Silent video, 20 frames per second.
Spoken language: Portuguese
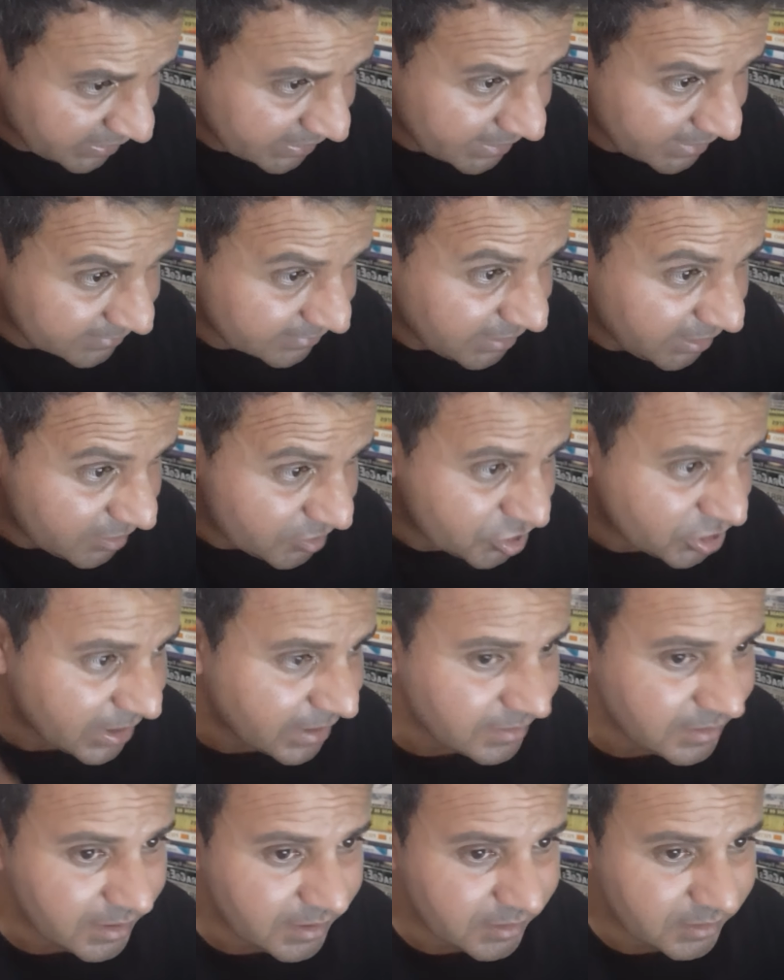A terra está
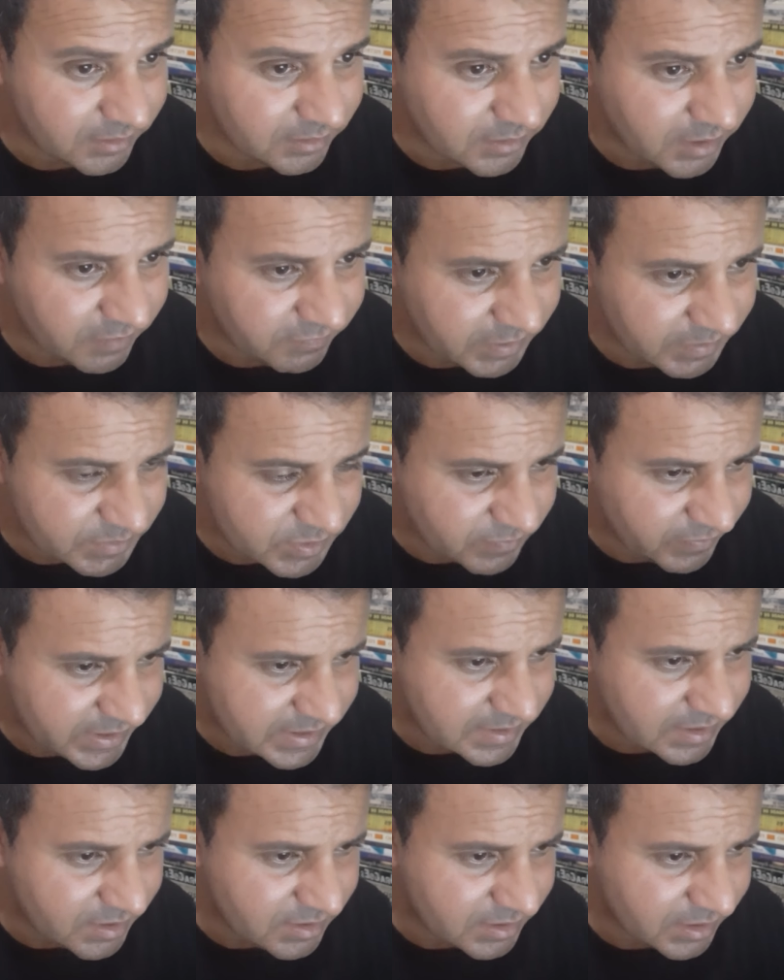nela e devemos
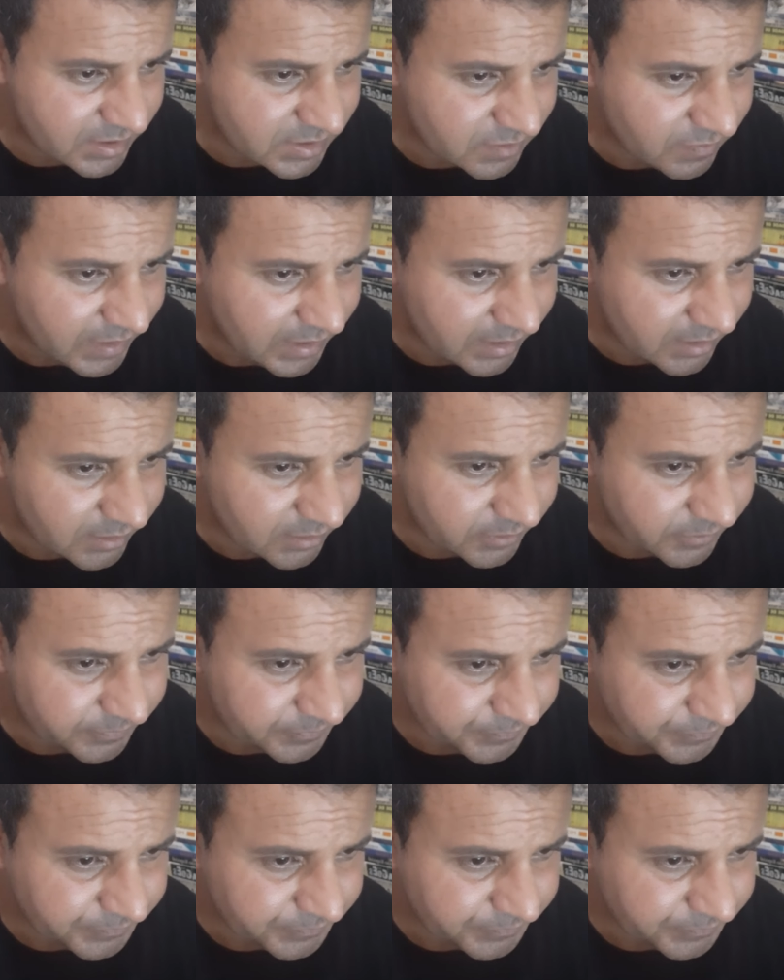vencer em direção a ela.